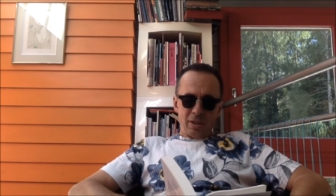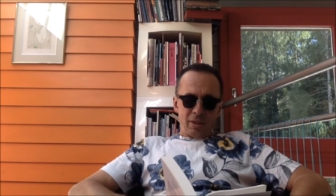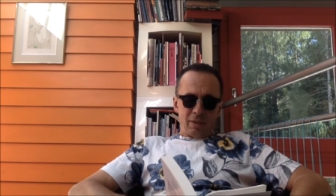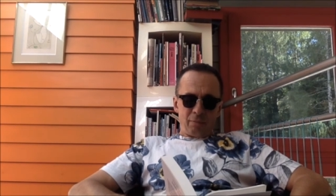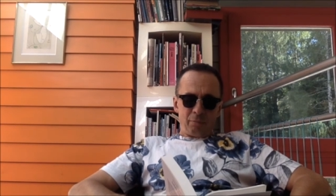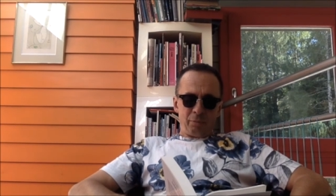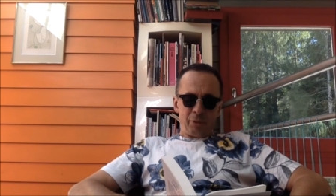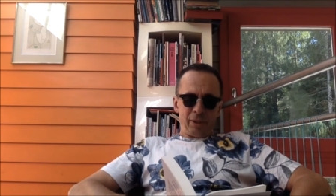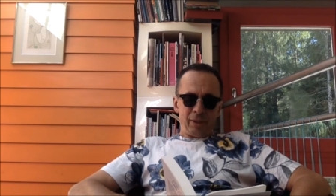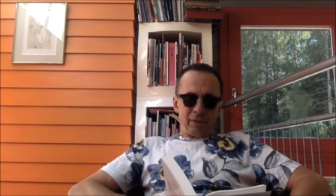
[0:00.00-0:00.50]

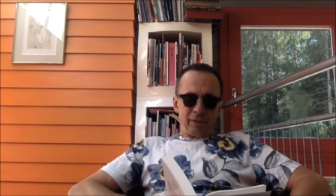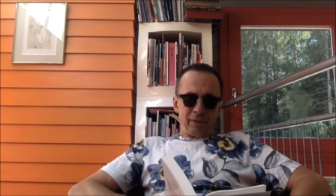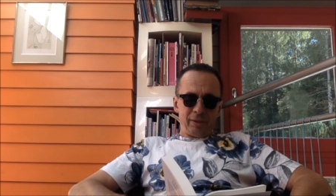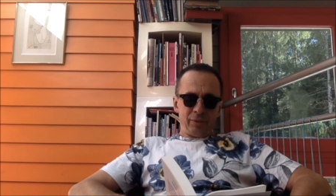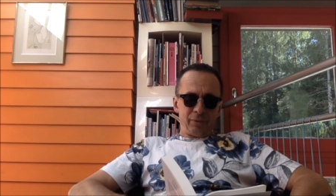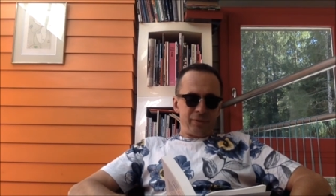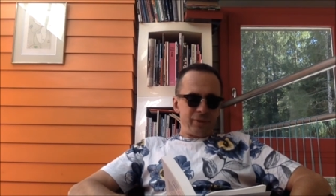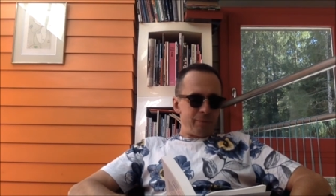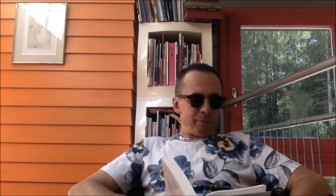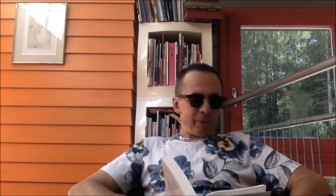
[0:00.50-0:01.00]
Mais il ne
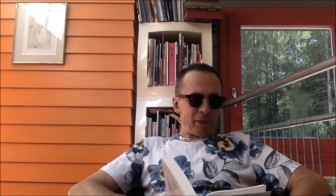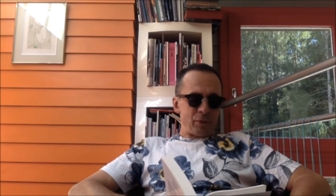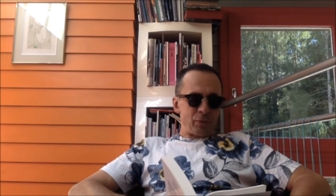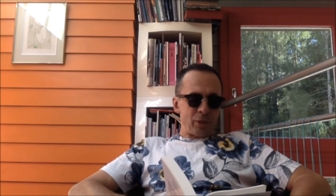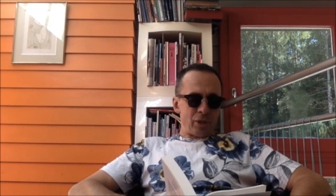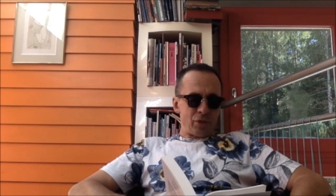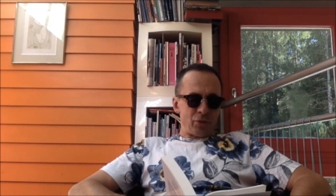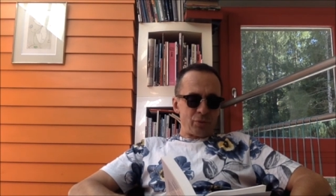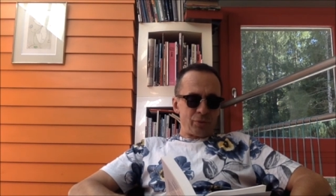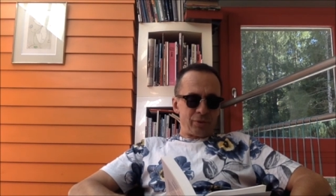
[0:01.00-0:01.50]
sait pas quoi
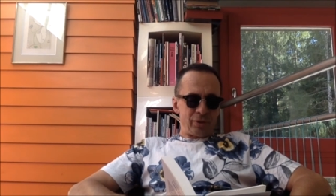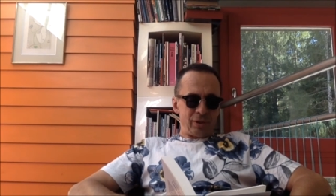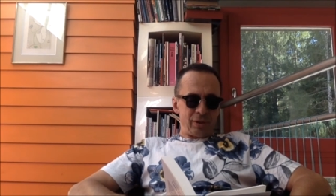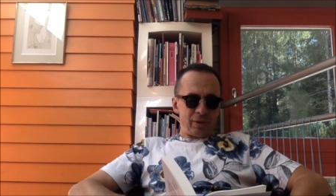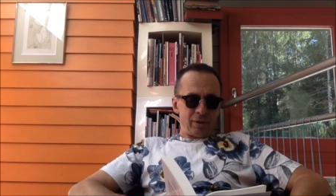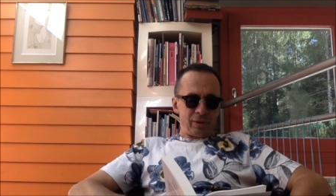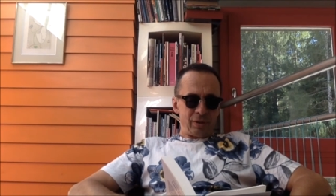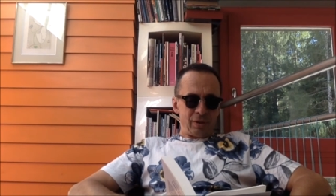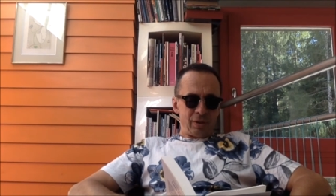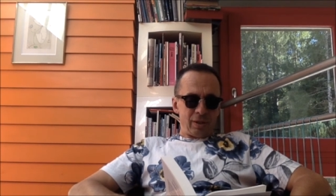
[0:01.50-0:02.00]
ajouter.
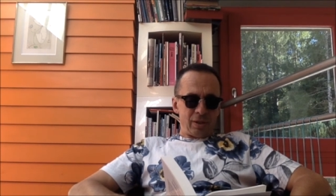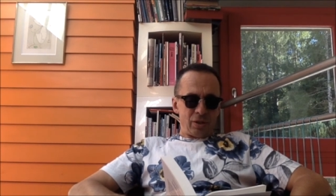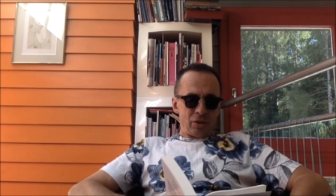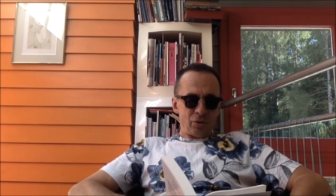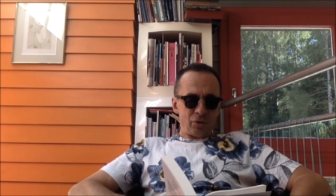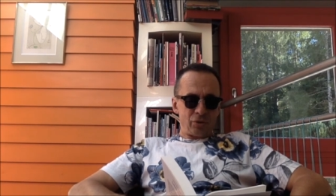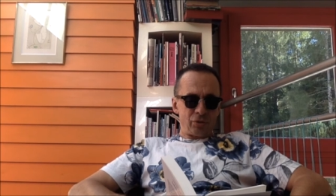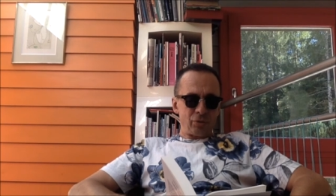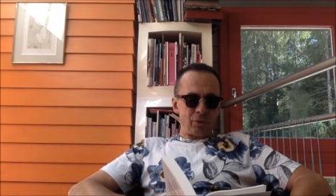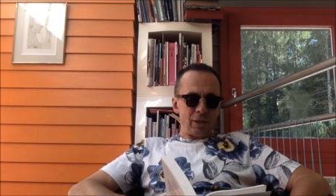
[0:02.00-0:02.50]
Je
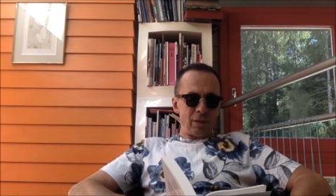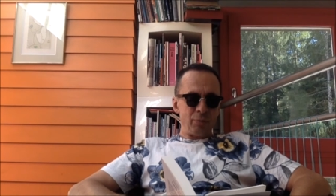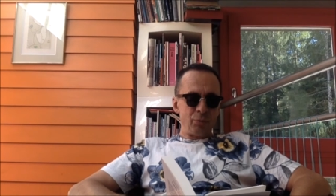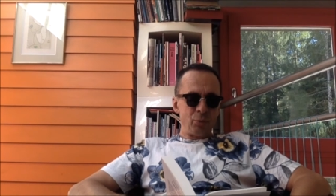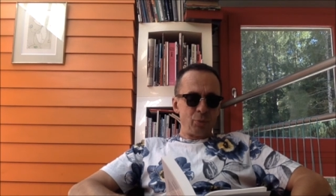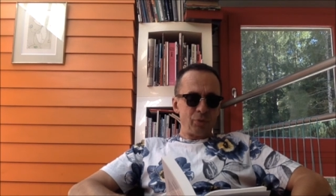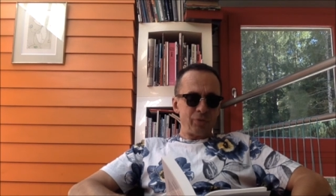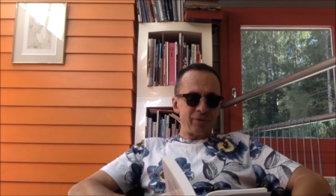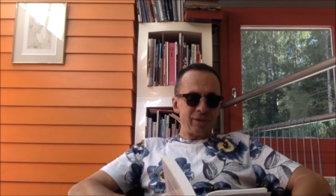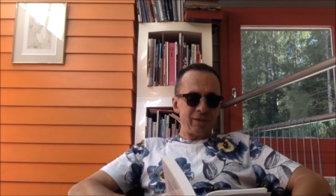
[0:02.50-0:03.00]
sens un
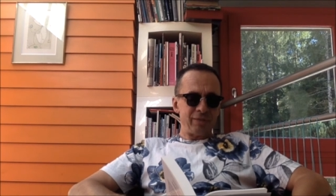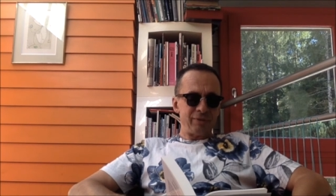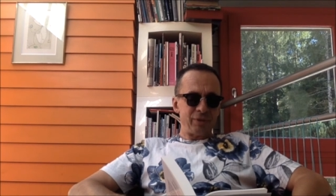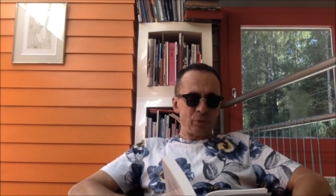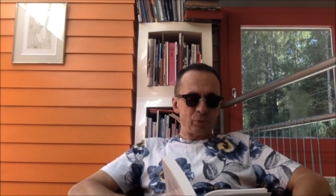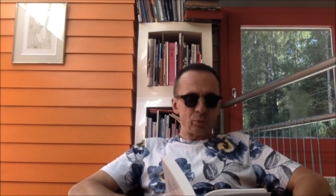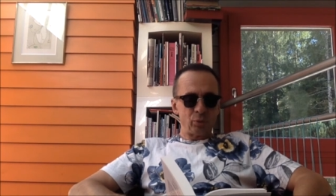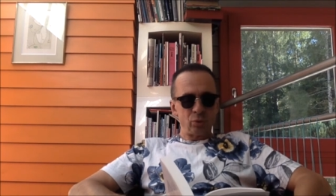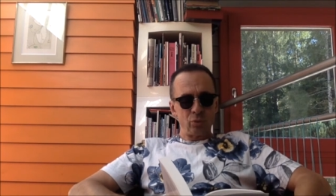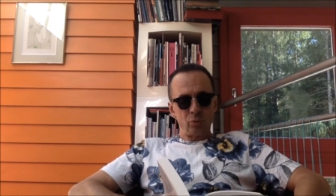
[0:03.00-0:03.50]
mur s'élever
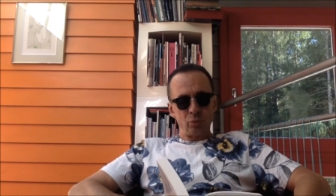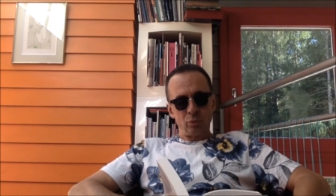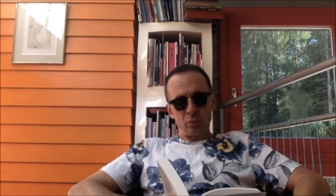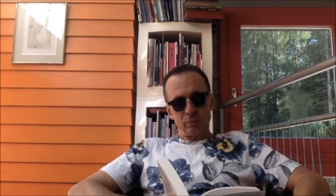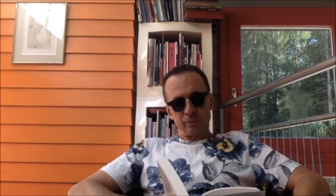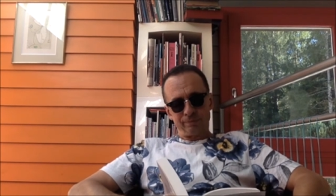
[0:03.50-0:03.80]
entre nous.